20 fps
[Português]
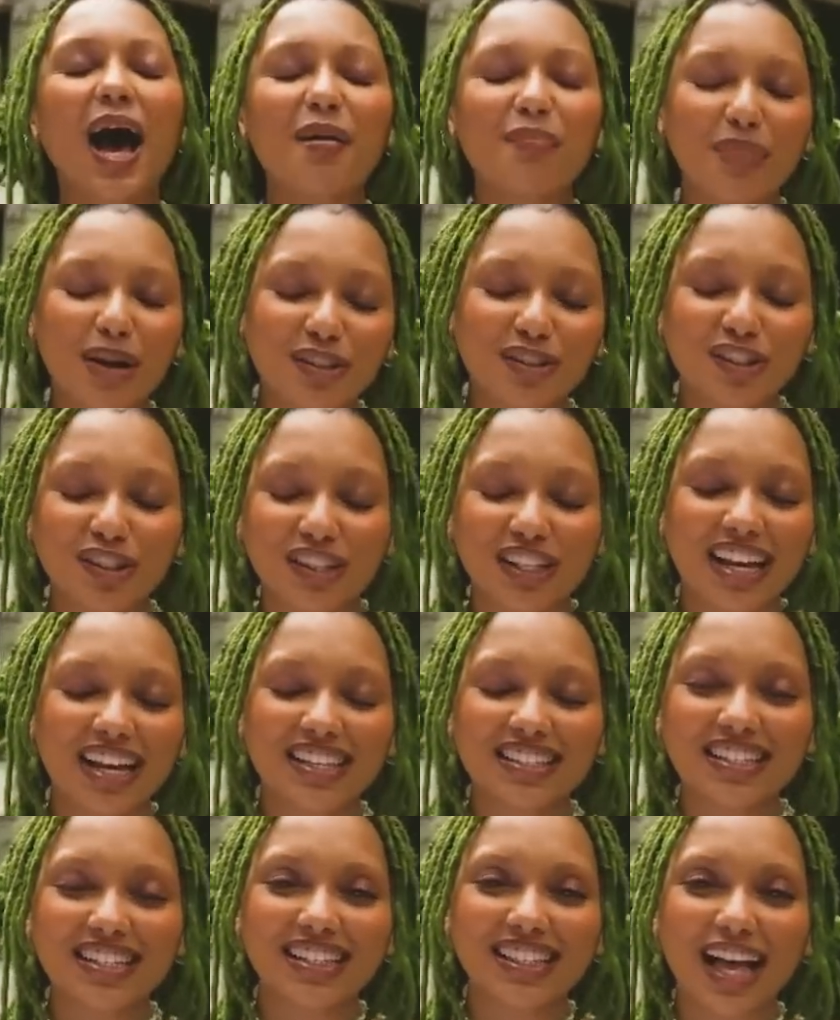a partir da
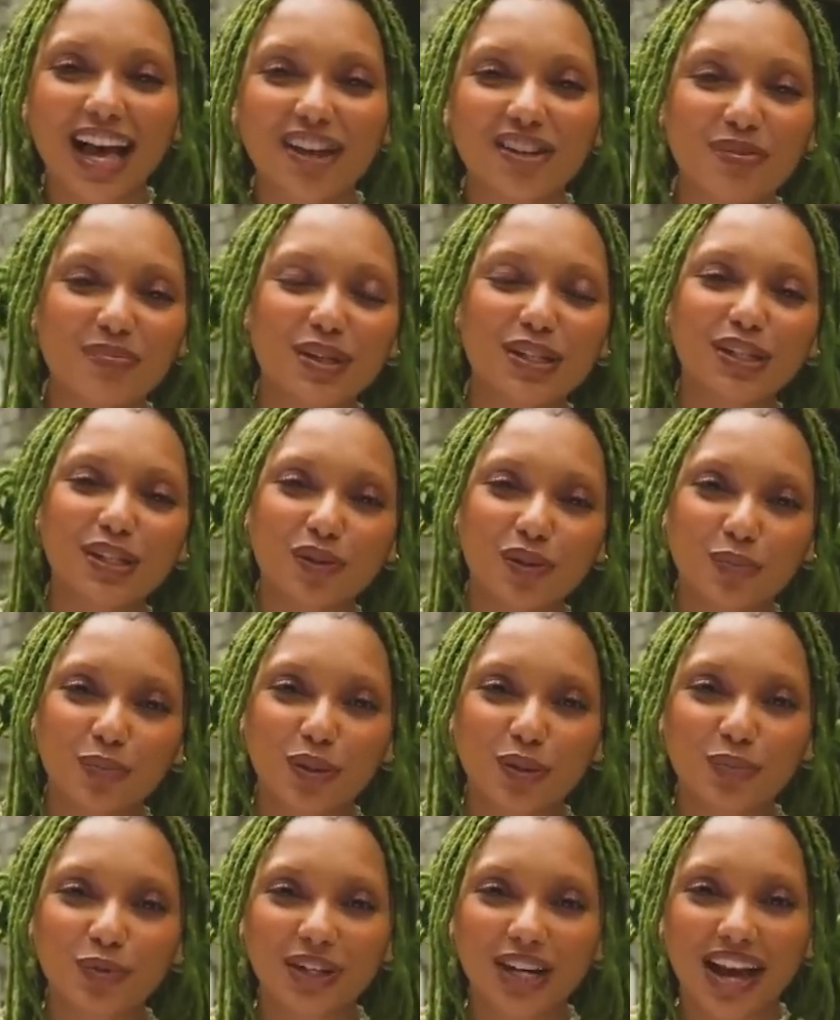reciclagem para esse
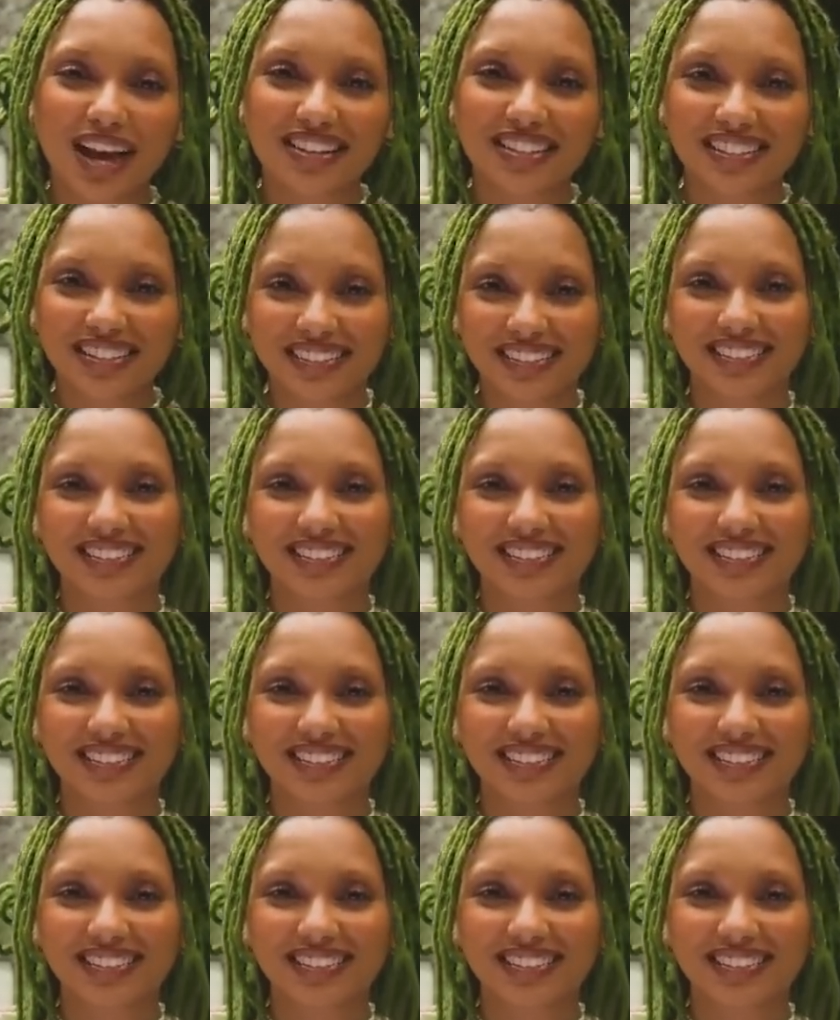grupo de mulheres.